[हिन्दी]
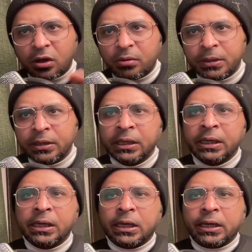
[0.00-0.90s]
नॉर्मल
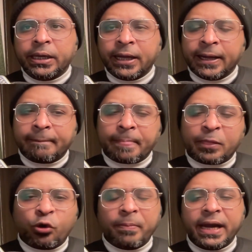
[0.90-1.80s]
ठीक है
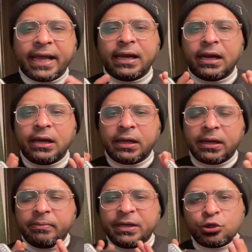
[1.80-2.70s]
कोई
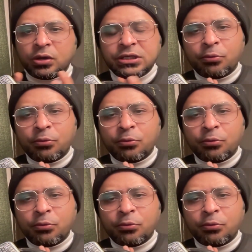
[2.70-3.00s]
मेडिकल इंश्योरेंस uh,